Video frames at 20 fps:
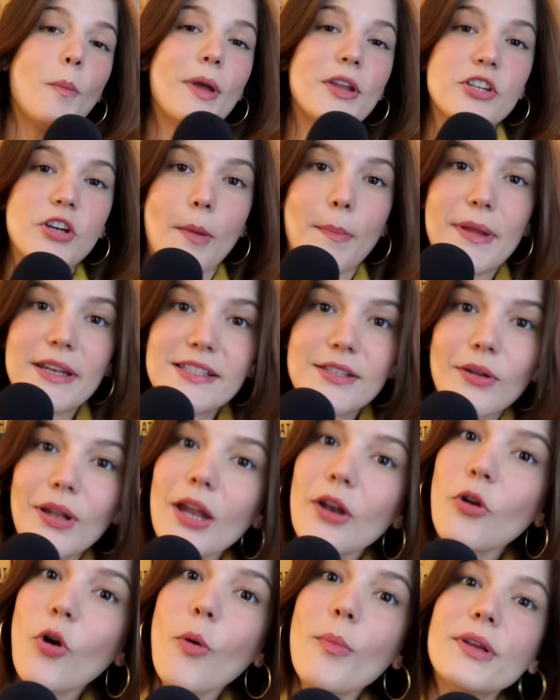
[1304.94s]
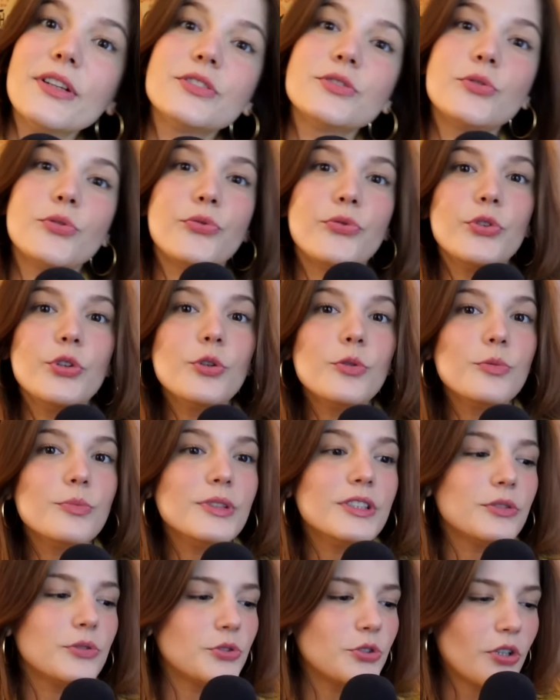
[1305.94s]
O médico apareceu lá no começo do
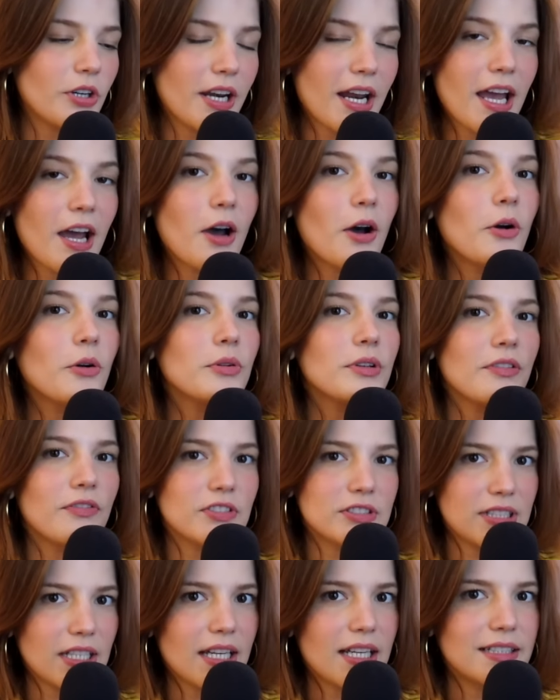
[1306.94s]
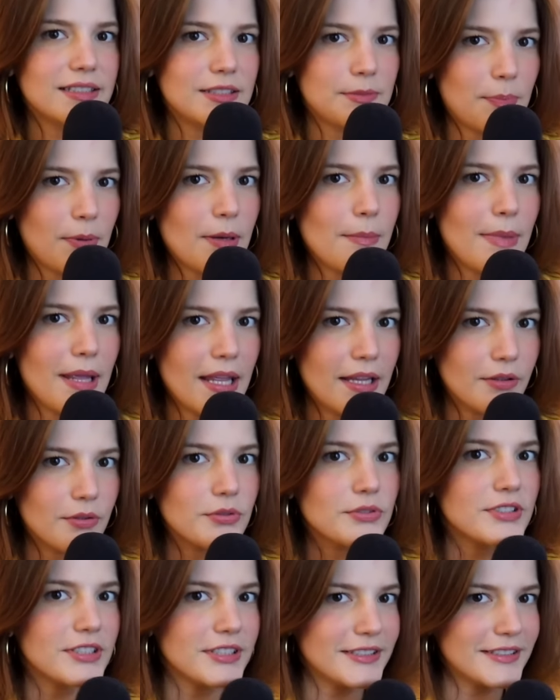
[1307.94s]
filme, no jornal, que fazia aqueles
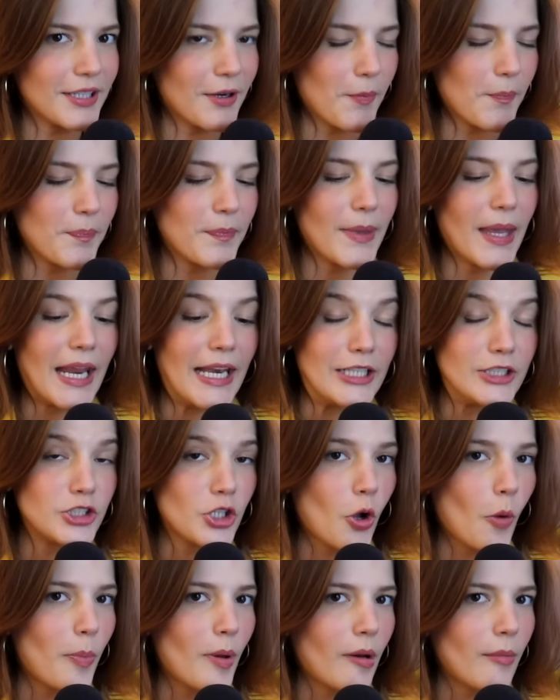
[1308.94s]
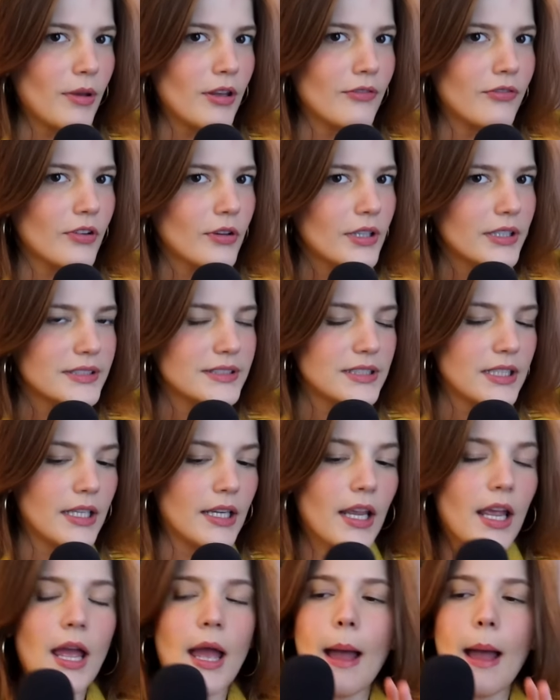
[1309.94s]
experimentos? Então, ele chegou para mim e falou assim: